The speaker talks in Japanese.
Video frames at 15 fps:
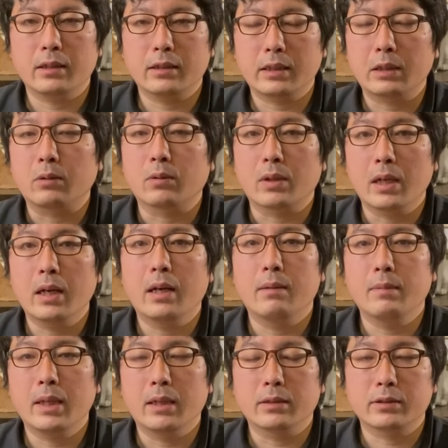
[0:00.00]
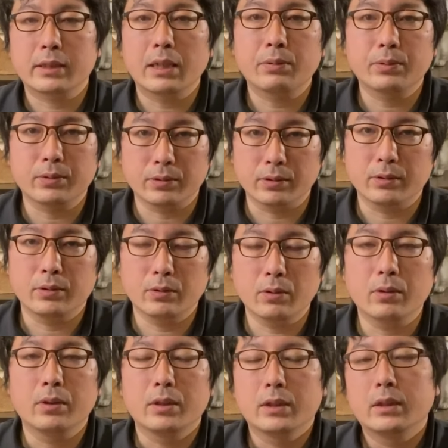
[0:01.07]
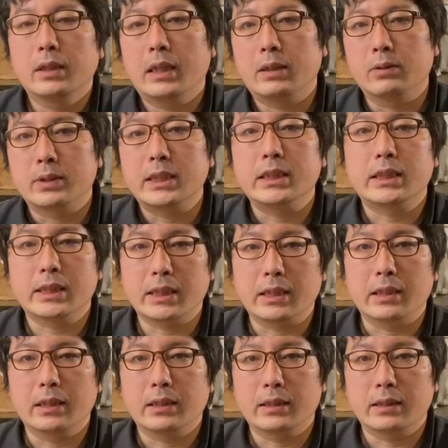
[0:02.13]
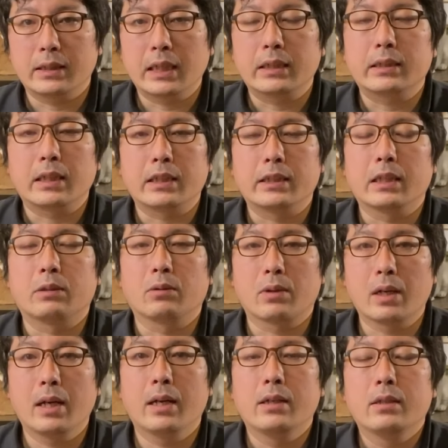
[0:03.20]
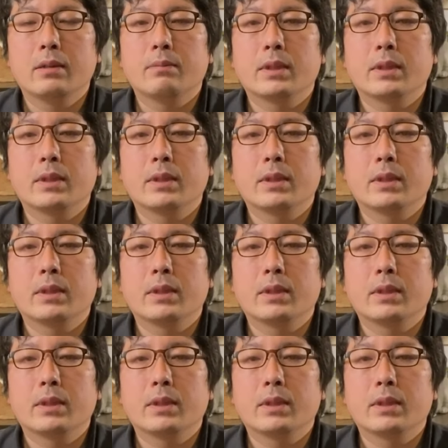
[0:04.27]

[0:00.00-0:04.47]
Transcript: だとか、まあ、スタッフのあの知人だったりだとか、